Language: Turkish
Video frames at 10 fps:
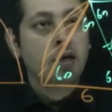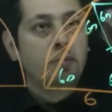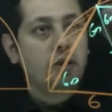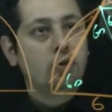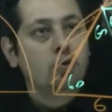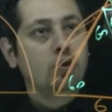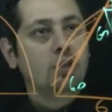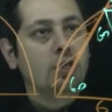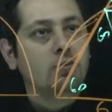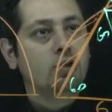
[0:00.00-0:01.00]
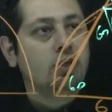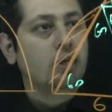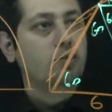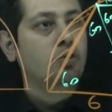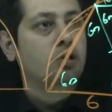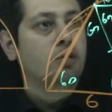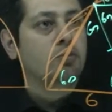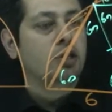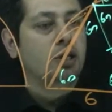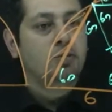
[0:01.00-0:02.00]
Peki şuraya da 60 geldi, buraya da
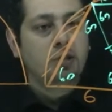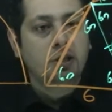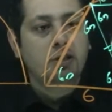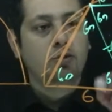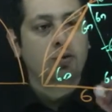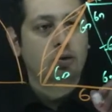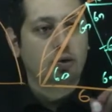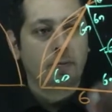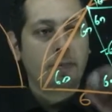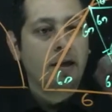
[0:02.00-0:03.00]
60 geldi. Şimdi kritik soru şu.